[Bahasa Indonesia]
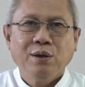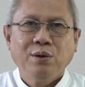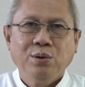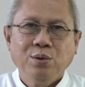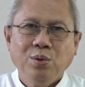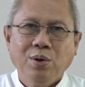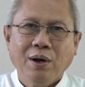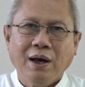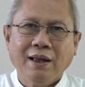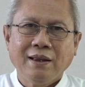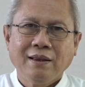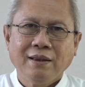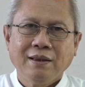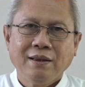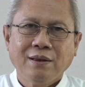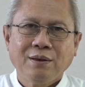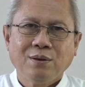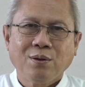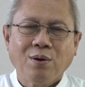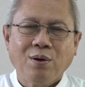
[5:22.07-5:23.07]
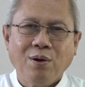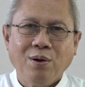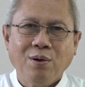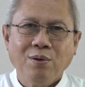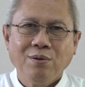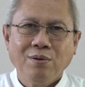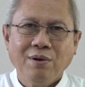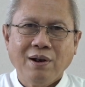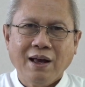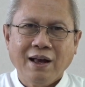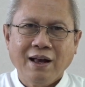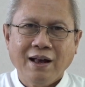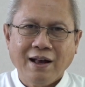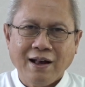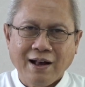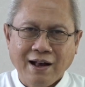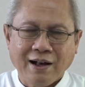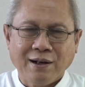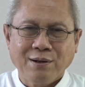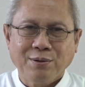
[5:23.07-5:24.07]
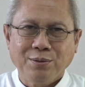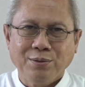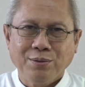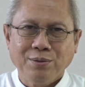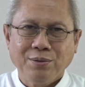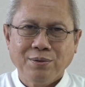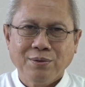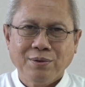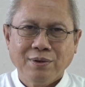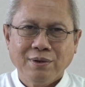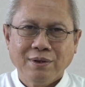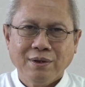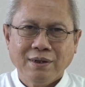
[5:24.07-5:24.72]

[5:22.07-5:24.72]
Tuhan tolonglah aku.